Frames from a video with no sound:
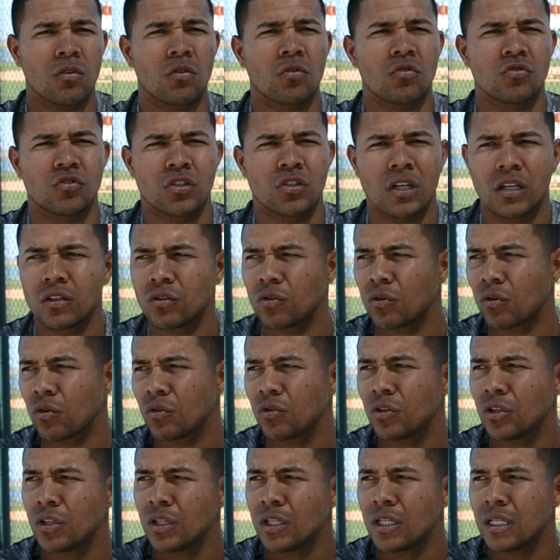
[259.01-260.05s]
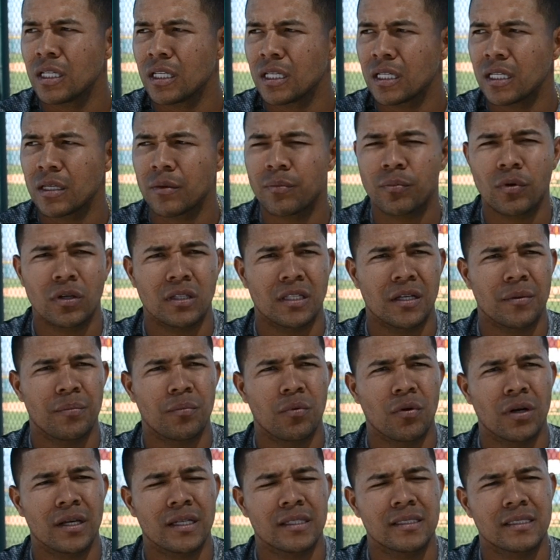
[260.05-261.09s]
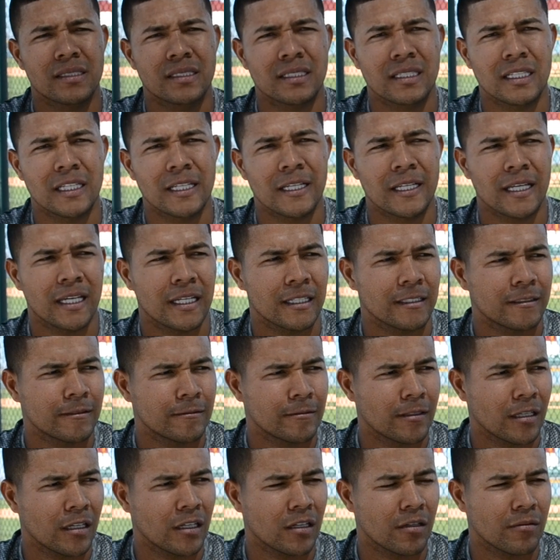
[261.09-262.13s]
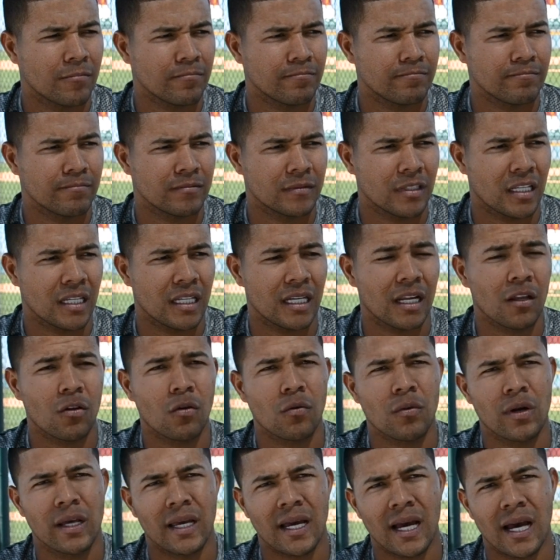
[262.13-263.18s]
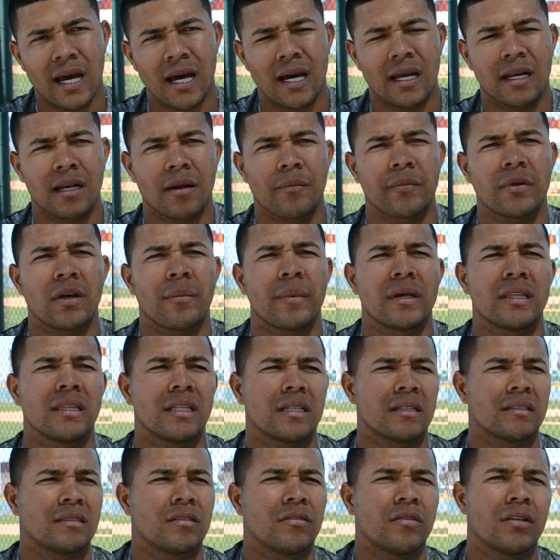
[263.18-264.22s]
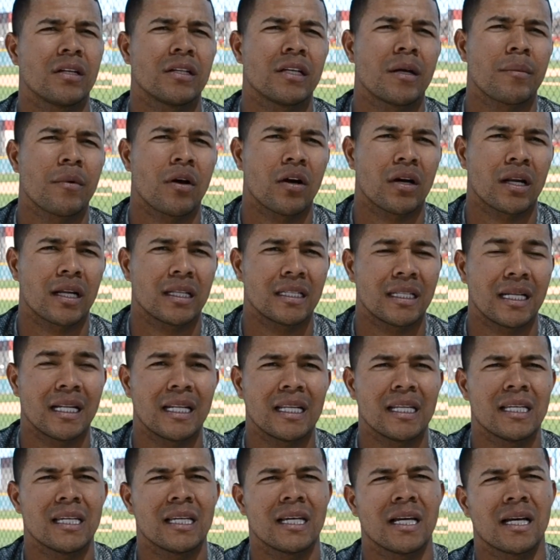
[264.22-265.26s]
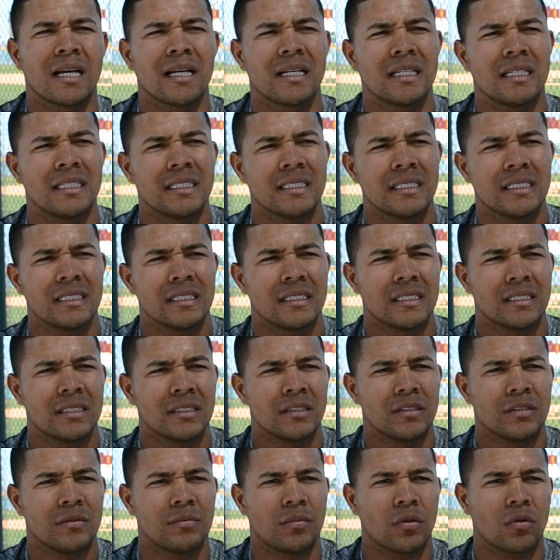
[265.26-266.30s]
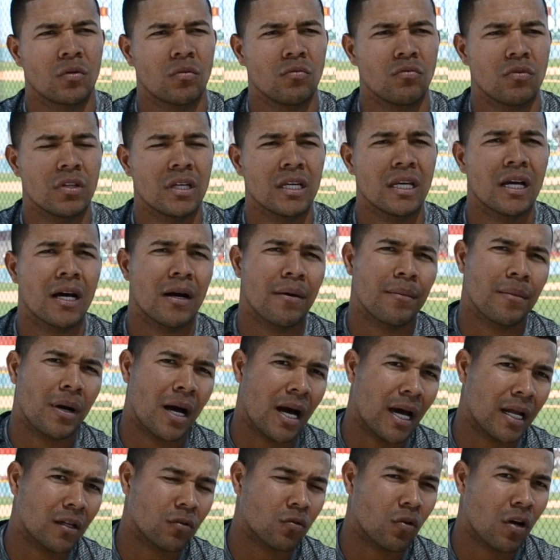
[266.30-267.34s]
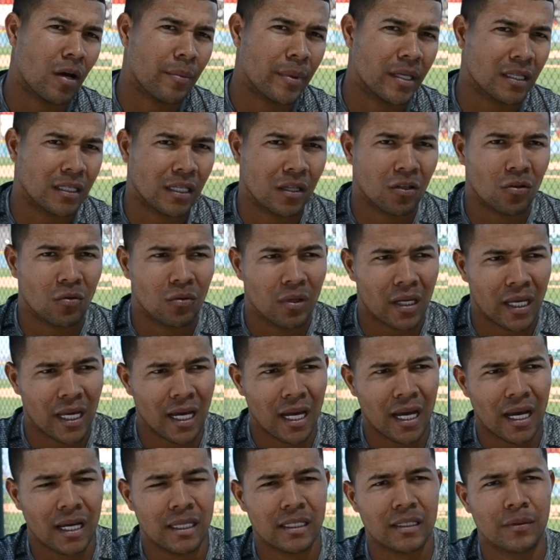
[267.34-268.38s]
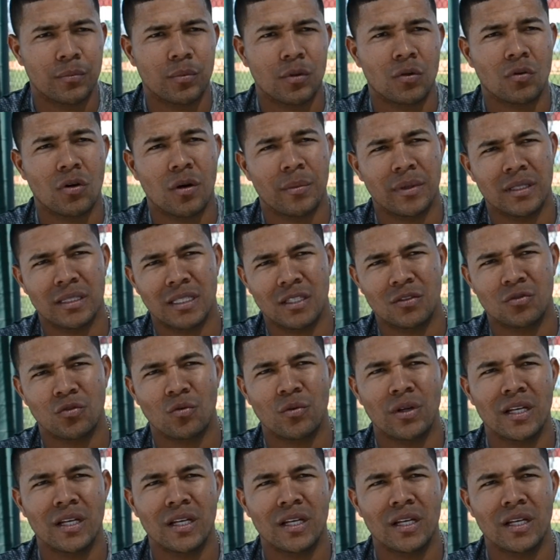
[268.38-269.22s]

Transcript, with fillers: ir conociéndolo. Y pues después este, ir a doble rápidamente recibir el llamado a Grandes Ligas, por un día bajar nuevamente a doble A, después nuevamente